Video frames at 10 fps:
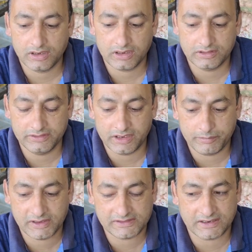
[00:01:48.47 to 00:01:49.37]
हरा धनिया
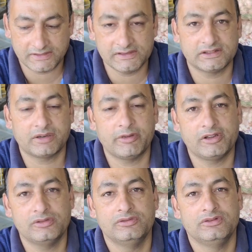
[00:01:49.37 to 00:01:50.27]
आपका साठ से सत्तर रुपये
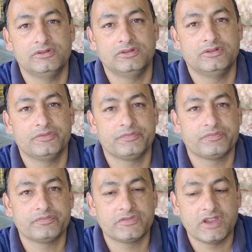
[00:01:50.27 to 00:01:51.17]
किलो
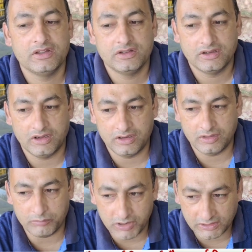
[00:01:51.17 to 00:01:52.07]
मटर
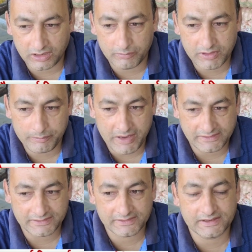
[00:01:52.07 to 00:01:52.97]
हाँ मटर आपका
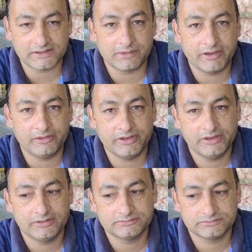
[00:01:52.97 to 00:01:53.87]
पैंसठ से सत्तर रुपये किलो ही
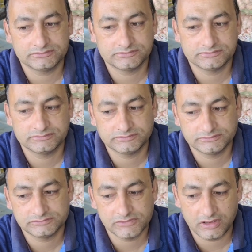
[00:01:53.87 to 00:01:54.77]

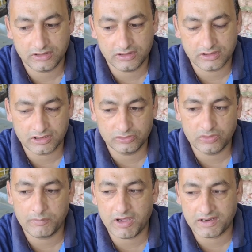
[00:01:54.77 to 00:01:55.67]
कद्दू
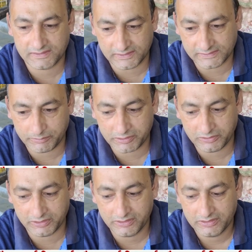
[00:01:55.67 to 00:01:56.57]
कद्दू आपका आठ से दस रुपये
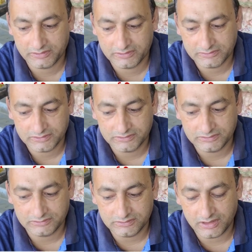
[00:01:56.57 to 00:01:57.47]
किलो ही
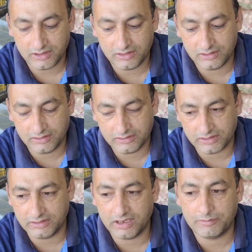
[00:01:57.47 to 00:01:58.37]

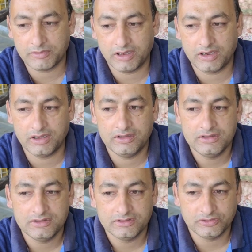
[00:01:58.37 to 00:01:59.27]
घी आपका
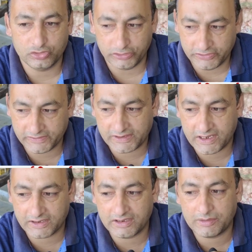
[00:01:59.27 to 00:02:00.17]
जो नीचे से
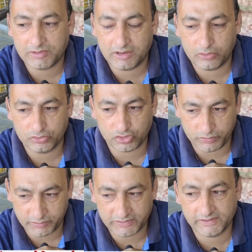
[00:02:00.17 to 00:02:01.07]
आ रहा है घी आपका वो
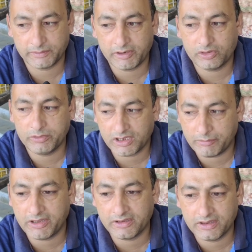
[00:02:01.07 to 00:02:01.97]
चौबीस पच्चीस रुपये किलो बिक
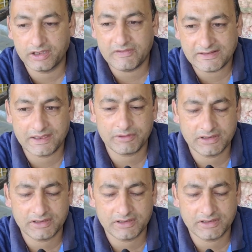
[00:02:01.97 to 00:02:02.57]
रहा है बढ़िया घिया वैसे